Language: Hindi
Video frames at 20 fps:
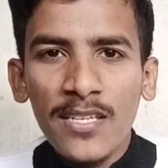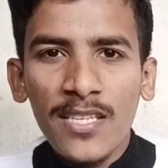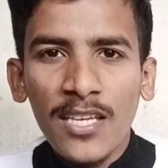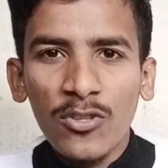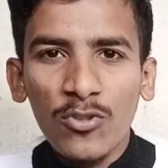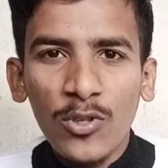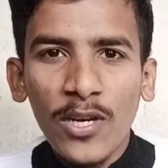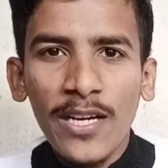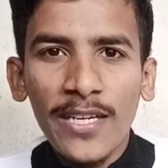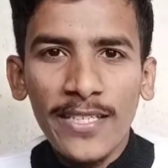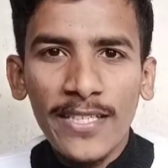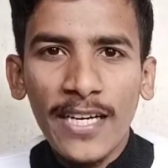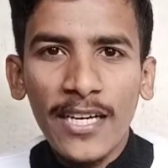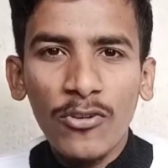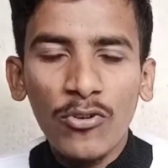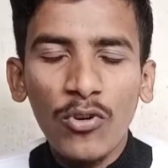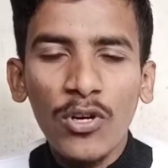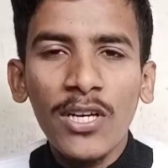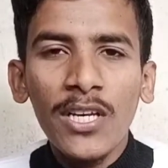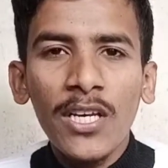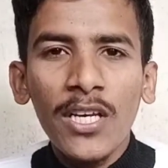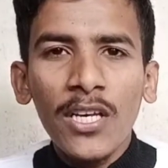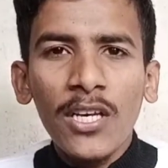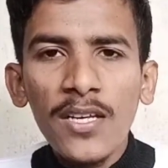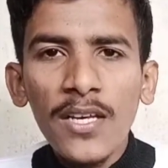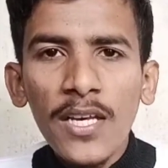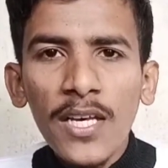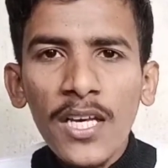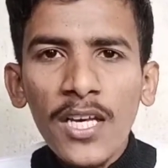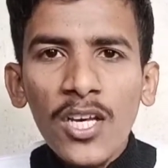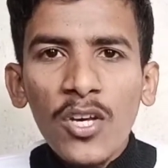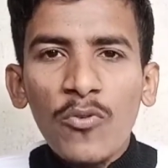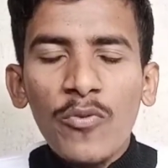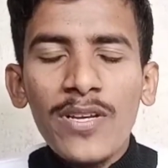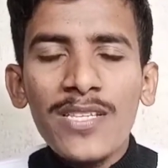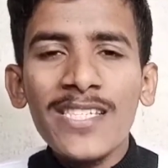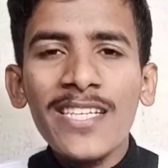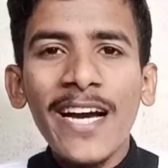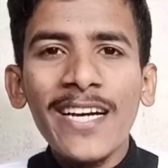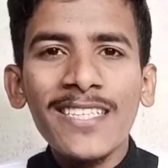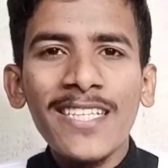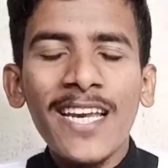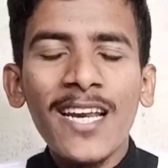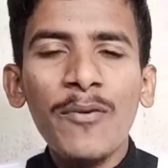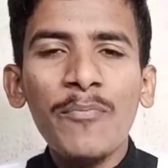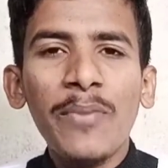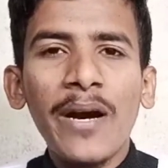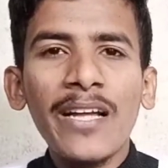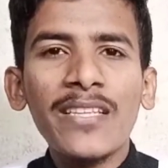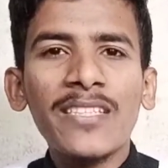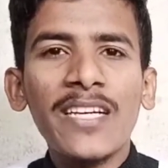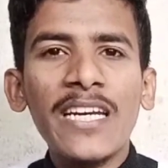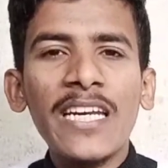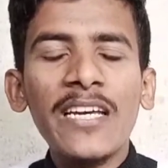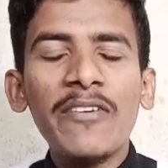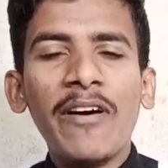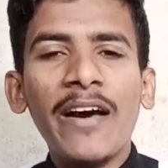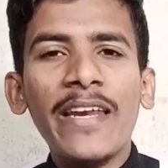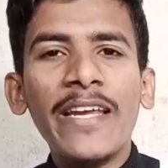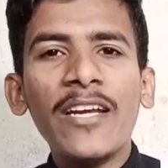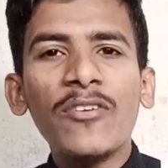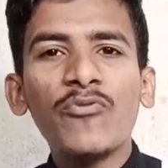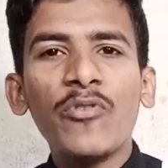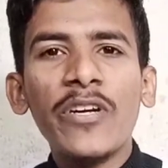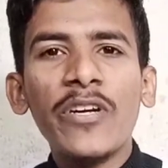जैसा तो यार ना हो वैसे आज यार हम बात करने वाले हैं